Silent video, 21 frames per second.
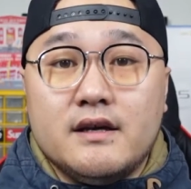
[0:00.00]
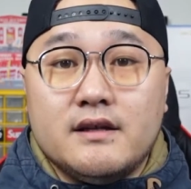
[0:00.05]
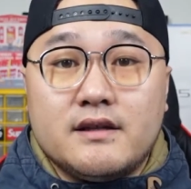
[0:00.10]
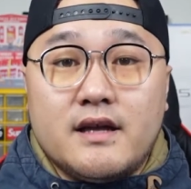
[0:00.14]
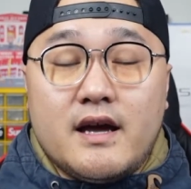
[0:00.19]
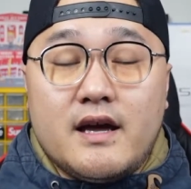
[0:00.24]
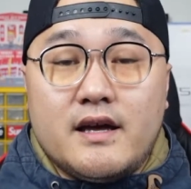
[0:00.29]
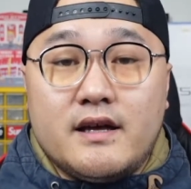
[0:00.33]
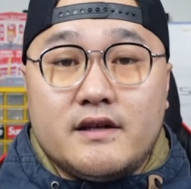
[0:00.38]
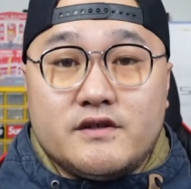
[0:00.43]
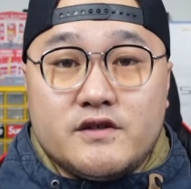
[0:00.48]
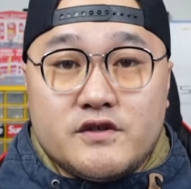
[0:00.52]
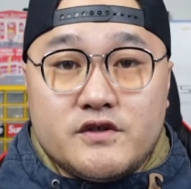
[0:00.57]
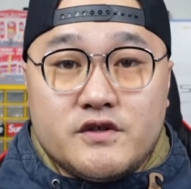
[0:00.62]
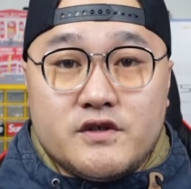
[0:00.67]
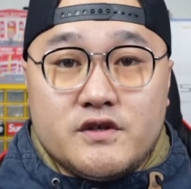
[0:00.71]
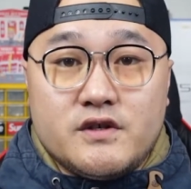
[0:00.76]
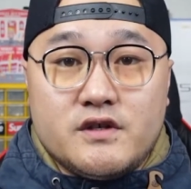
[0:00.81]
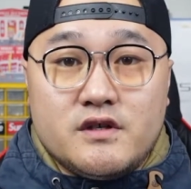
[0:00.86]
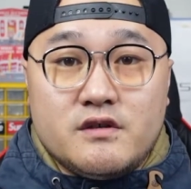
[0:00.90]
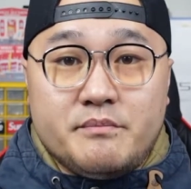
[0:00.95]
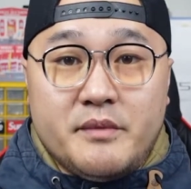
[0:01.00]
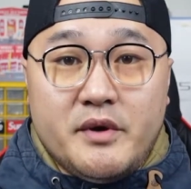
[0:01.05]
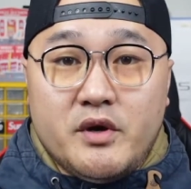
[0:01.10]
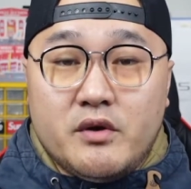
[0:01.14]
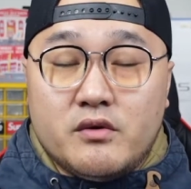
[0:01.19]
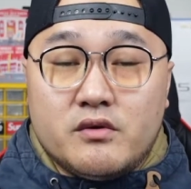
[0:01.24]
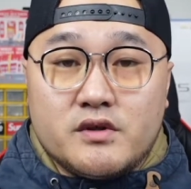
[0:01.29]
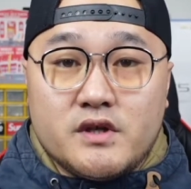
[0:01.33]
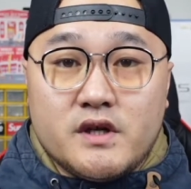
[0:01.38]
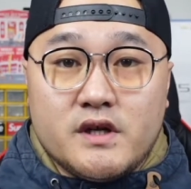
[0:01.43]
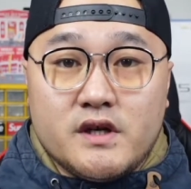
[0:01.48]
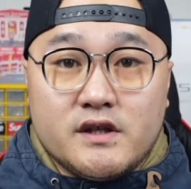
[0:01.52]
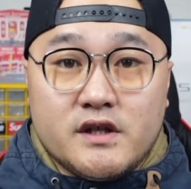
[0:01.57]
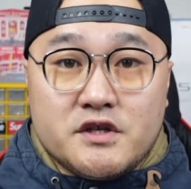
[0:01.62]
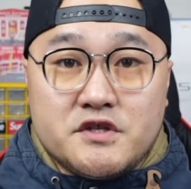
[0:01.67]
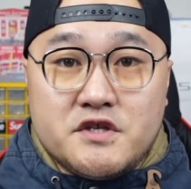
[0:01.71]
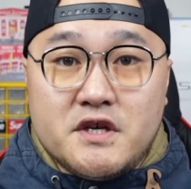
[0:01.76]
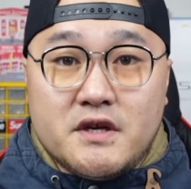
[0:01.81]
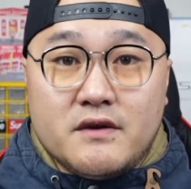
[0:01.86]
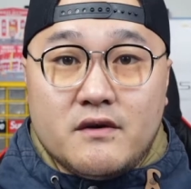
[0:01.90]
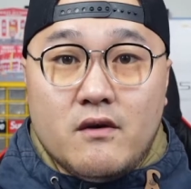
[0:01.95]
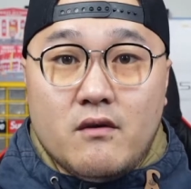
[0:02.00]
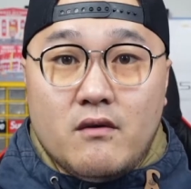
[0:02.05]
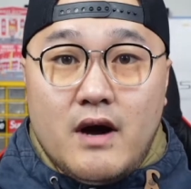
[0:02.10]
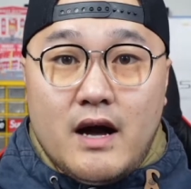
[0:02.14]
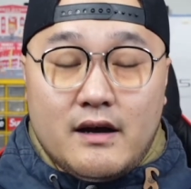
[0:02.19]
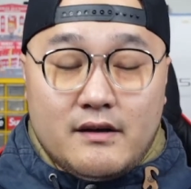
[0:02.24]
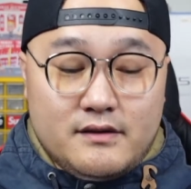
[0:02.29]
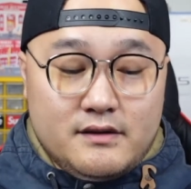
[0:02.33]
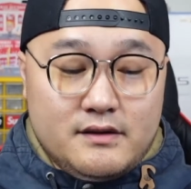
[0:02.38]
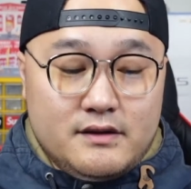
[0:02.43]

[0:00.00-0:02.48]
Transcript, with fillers: 但只是没有任何的进攻啊。